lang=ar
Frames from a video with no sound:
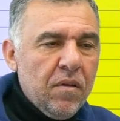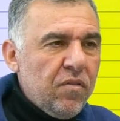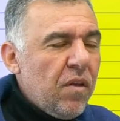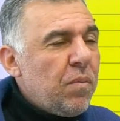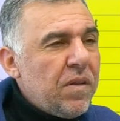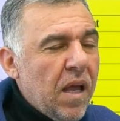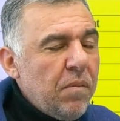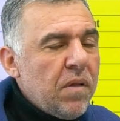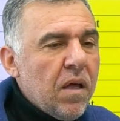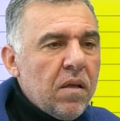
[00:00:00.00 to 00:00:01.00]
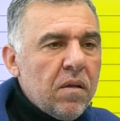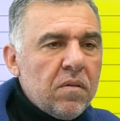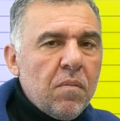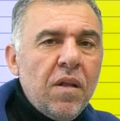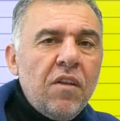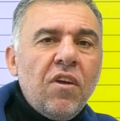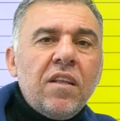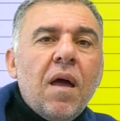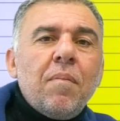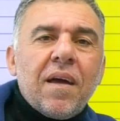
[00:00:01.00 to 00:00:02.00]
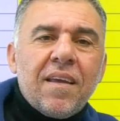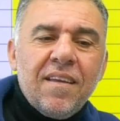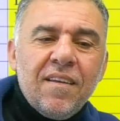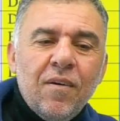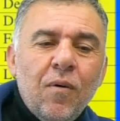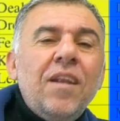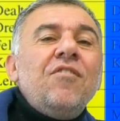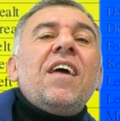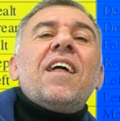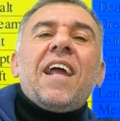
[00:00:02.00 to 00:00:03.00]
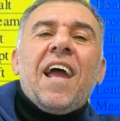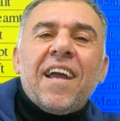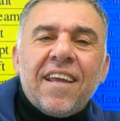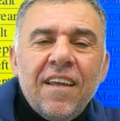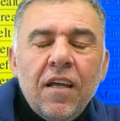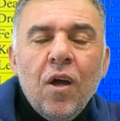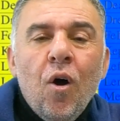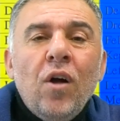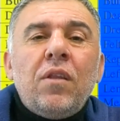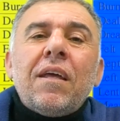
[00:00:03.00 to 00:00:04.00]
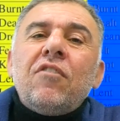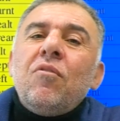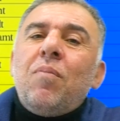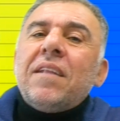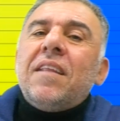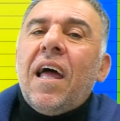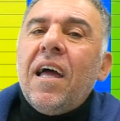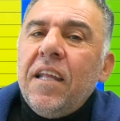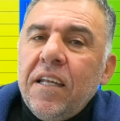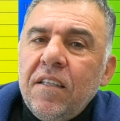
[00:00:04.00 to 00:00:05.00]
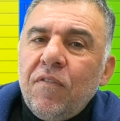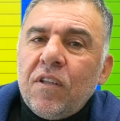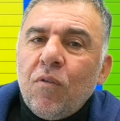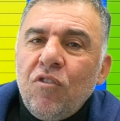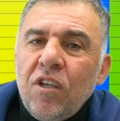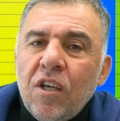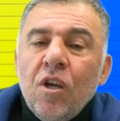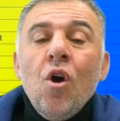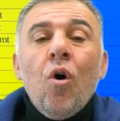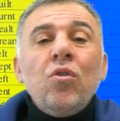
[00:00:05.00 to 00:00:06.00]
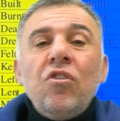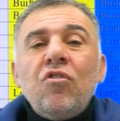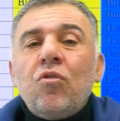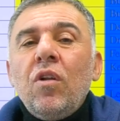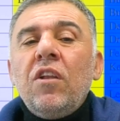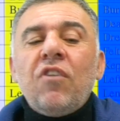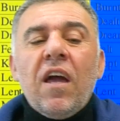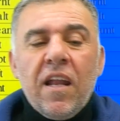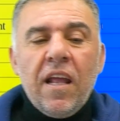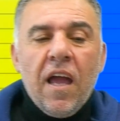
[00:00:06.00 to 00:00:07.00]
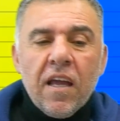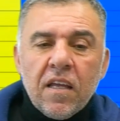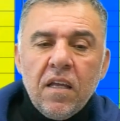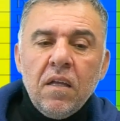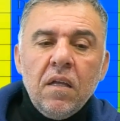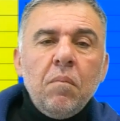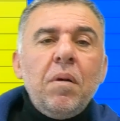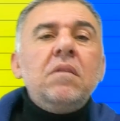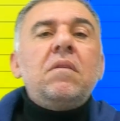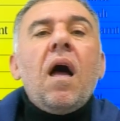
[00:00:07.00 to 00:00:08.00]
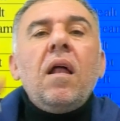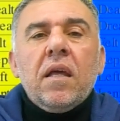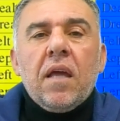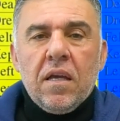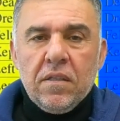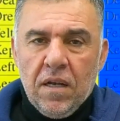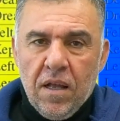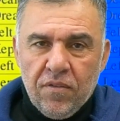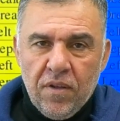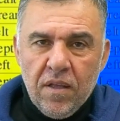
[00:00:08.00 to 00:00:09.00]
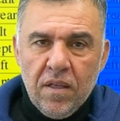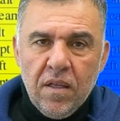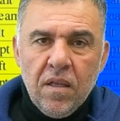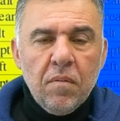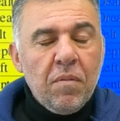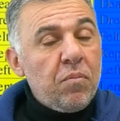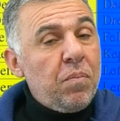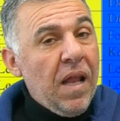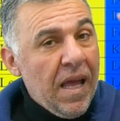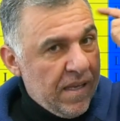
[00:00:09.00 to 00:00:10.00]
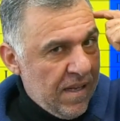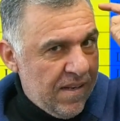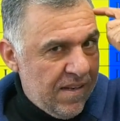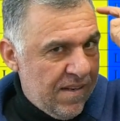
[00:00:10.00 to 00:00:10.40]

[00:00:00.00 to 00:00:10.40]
صرت بتعبنا طب انا جاي اتعبك وانا جاي اريحك وانت بدك تجيب معدل عالي عندي في التوجيهي وتيجي تقول لي جاي اريحك بدهلكك دراسه بس بالعقل